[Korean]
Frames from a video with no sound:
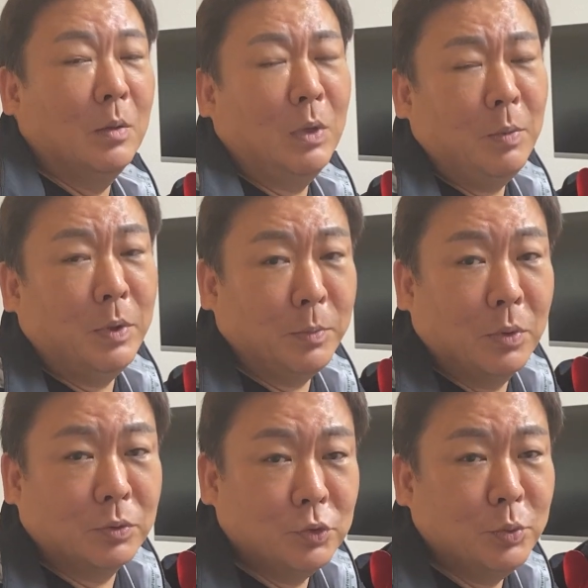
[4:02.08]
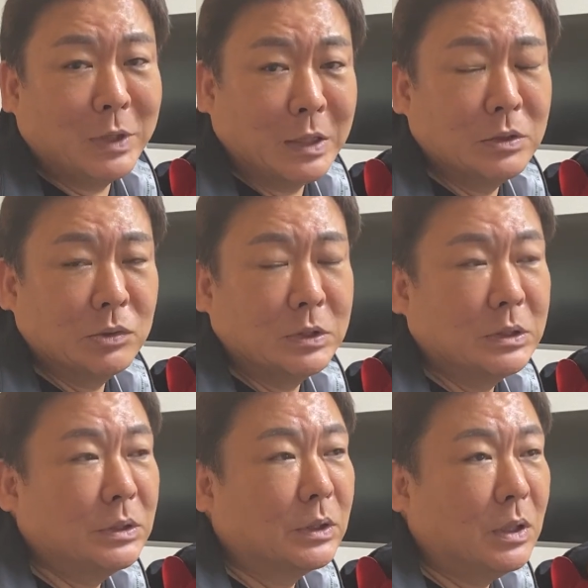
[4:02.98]
팔백 명 충분히 앉을 수
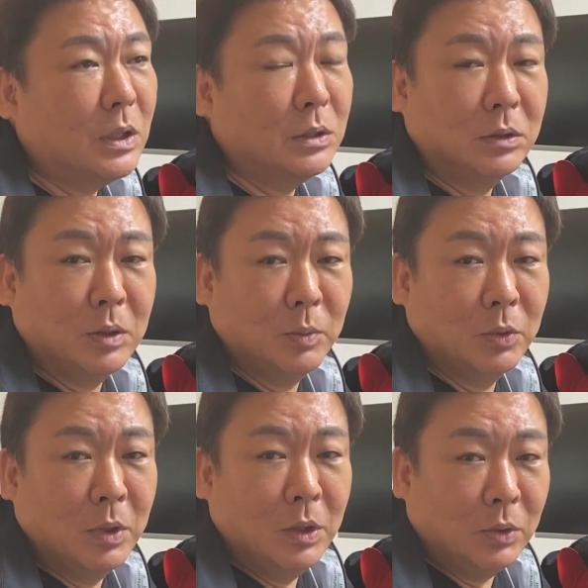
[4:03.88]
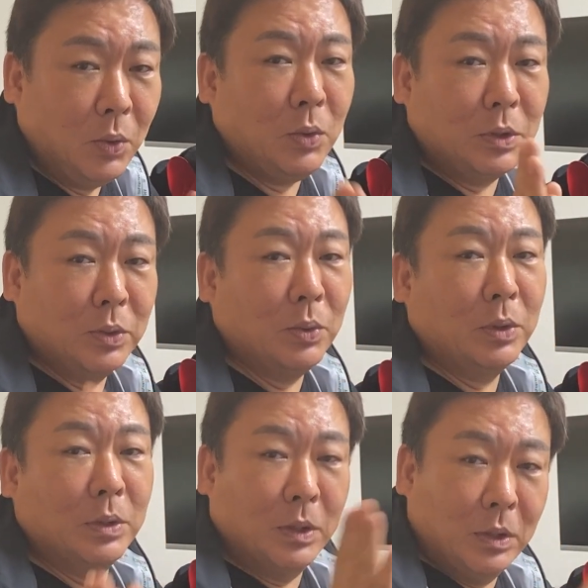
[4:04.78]
있으니까, 일단 뭐 토요일,
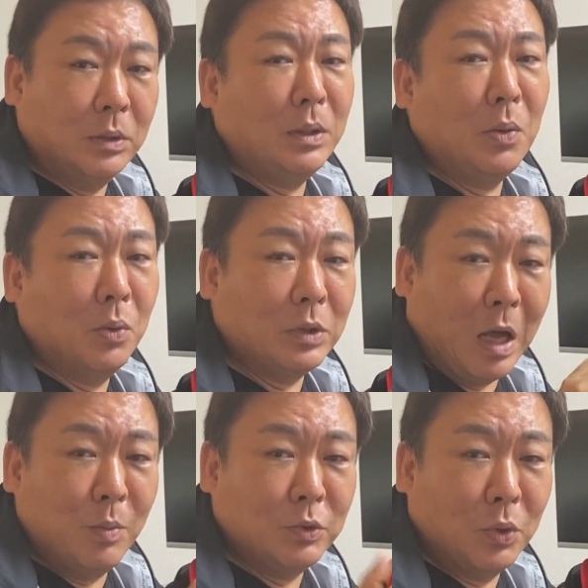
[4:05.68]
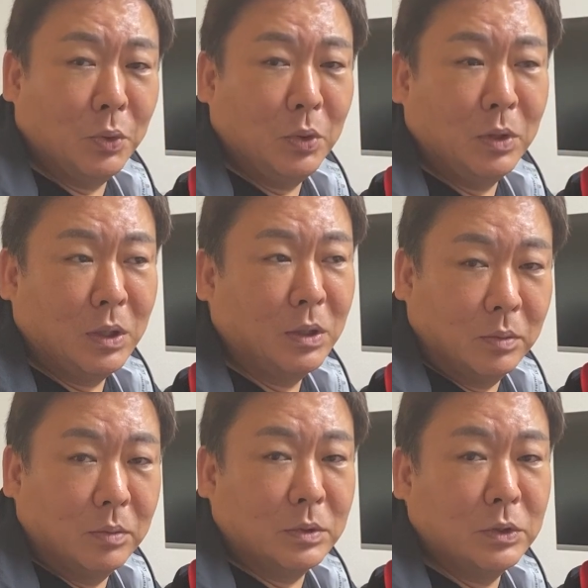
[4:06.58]
일요일 끝나고 다음 주 월요일 날
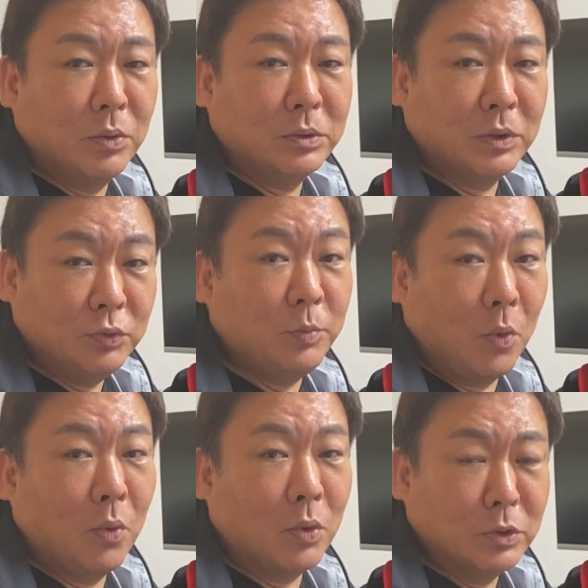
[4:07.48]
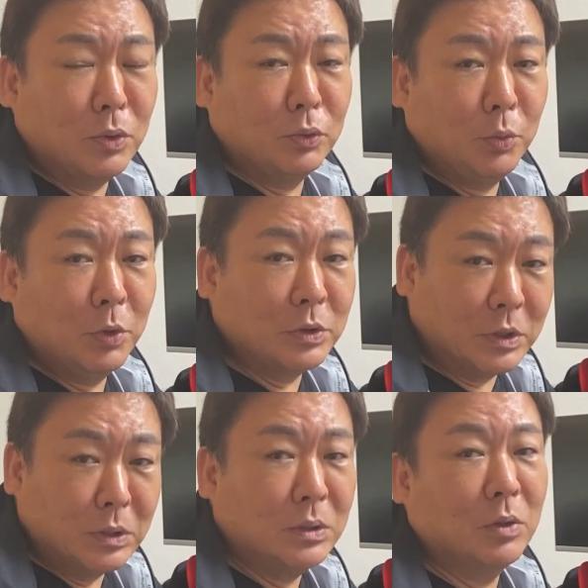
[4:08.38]
지원자 수 보고 그 정도면
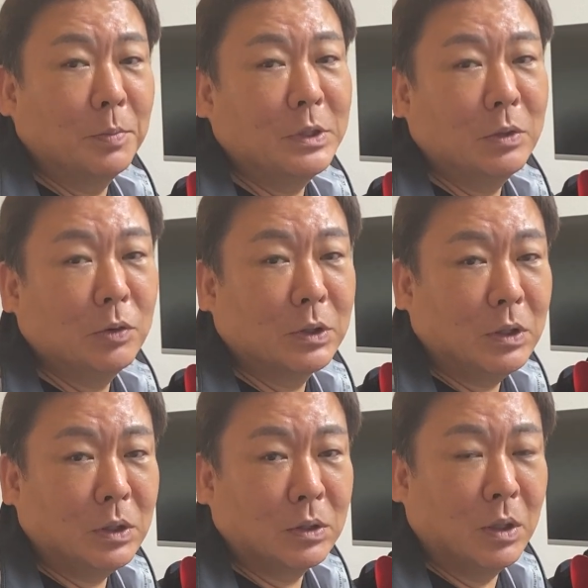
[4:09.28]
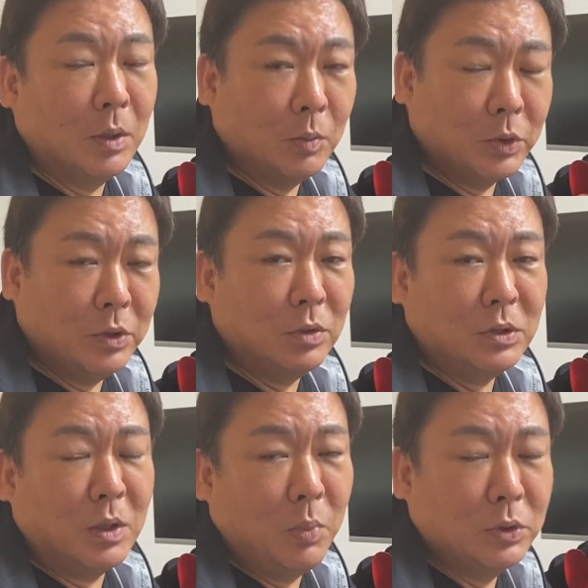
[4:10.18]
이제 링크를 없앨 거니까, 뭐 이
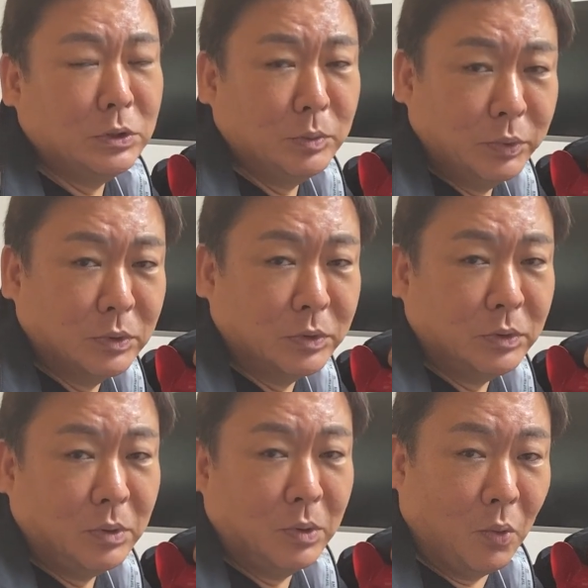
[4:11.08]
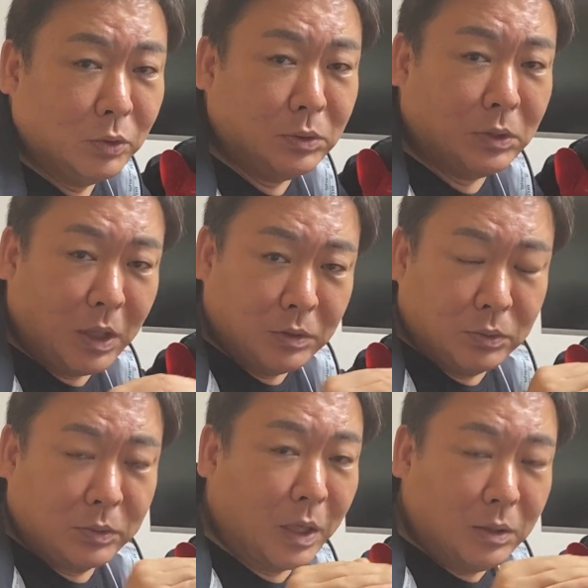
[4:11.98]
영상 보시는 분들
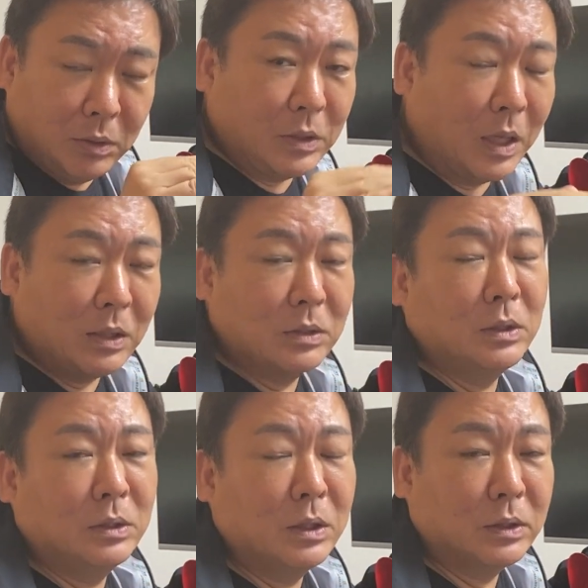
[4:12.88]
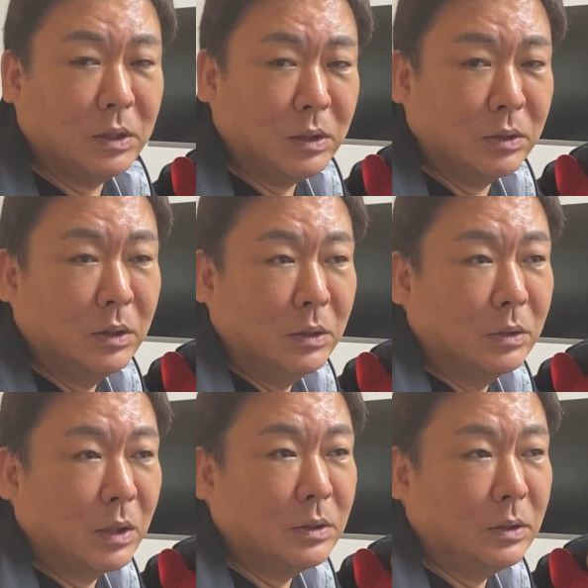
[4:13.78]
오늘까지도 댓글을 달아 드릴 테니까
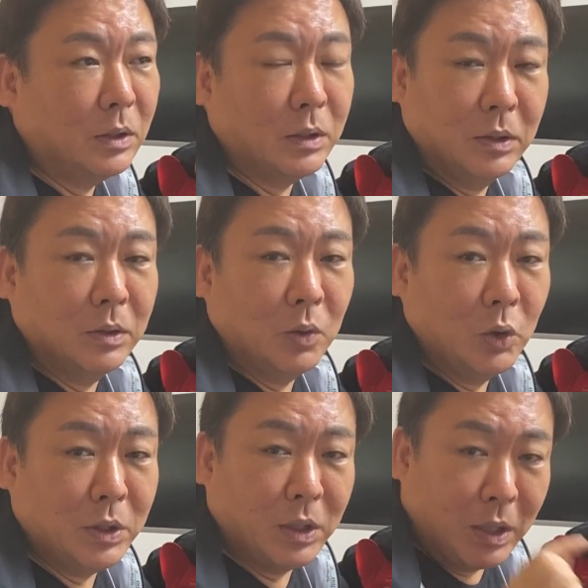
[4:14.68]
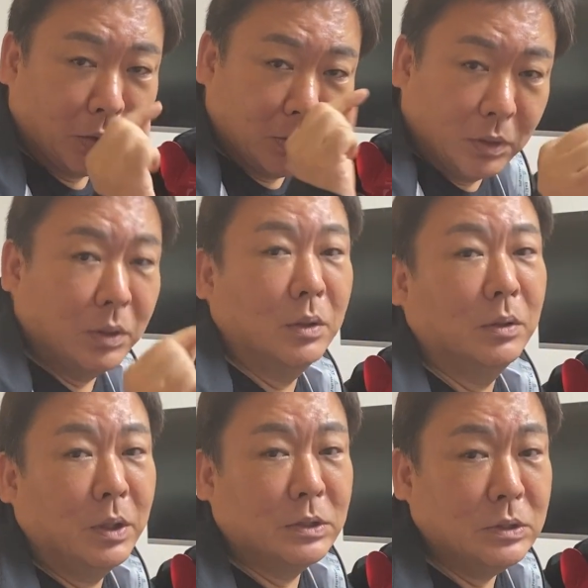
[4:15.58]
댓글에 건대 강연
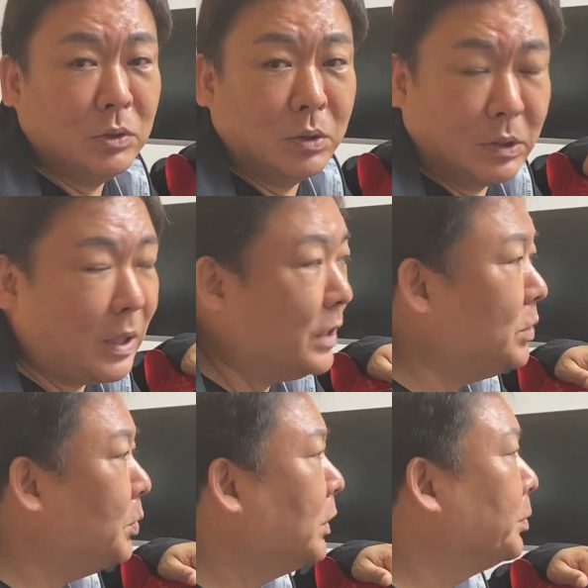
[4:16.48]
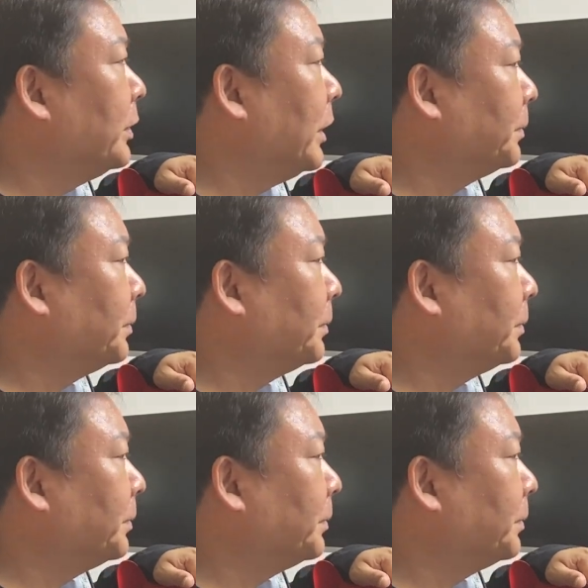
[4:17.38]
신청 이렇게 하시면 됩니다.